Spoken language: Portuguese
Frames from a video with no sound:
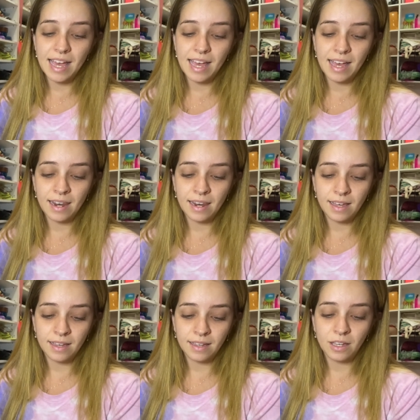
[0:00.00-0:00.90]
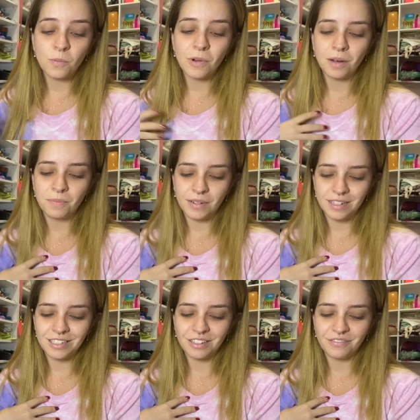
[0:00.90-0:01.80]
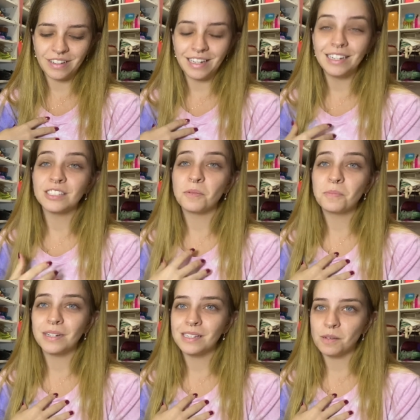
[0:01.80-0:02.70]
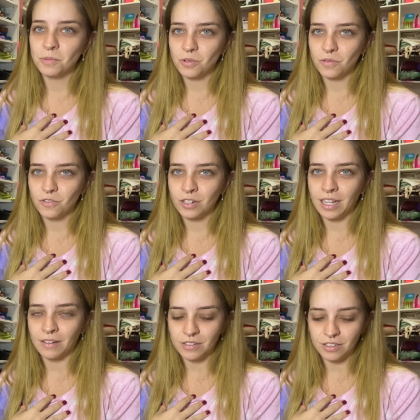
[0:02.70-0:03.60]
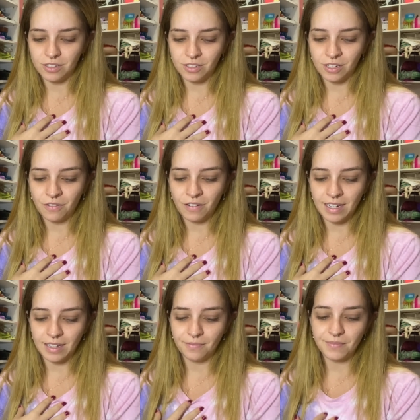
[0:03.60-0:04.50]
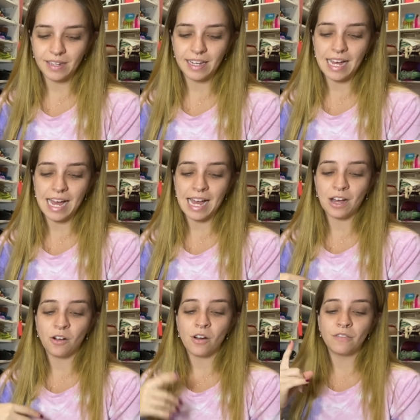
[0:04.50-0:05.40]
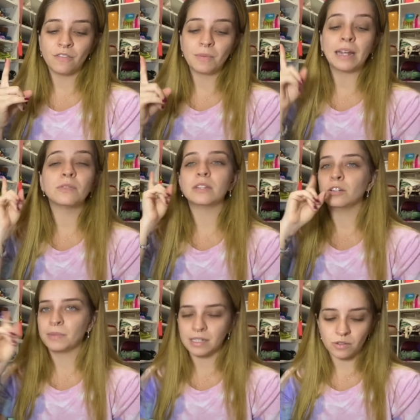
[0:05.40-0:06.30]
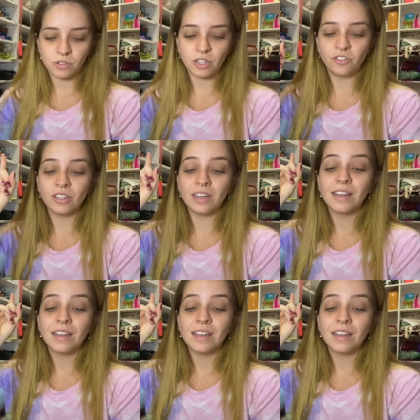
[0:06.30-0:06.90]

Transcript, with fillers: ela, eu amo campana, já falei, as campanas são muito confortáveis, já falei. Agora, vamos lá, não tem numeração estendida.